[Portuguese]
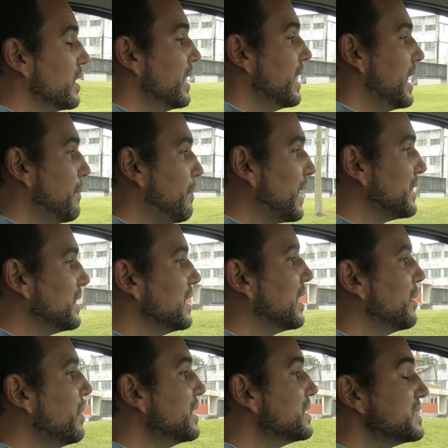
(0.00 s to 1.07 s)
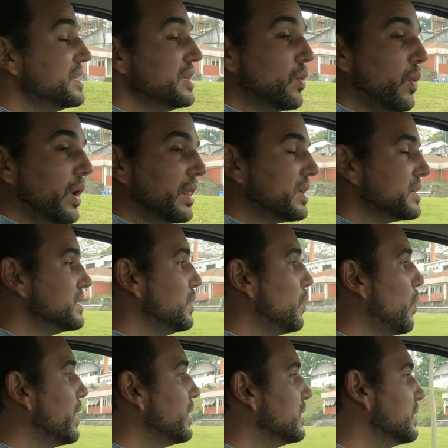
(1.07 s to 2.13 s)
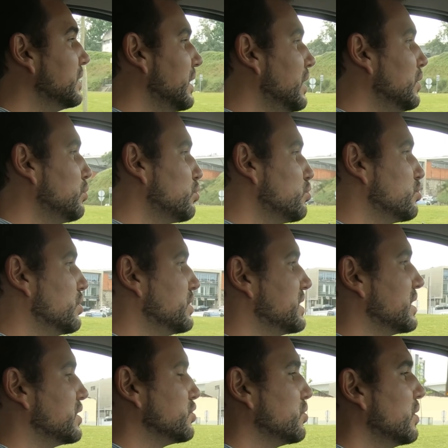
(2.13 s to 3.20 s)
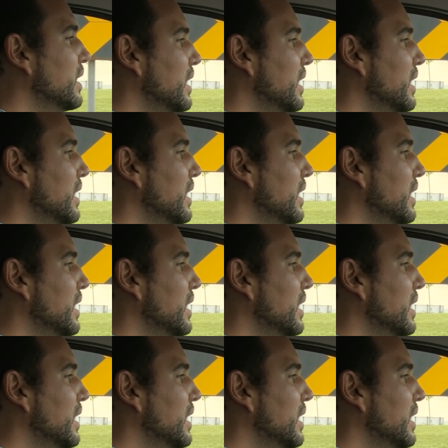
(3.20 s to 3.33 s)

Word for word: É praticamente 50-50 entre os dois eixos.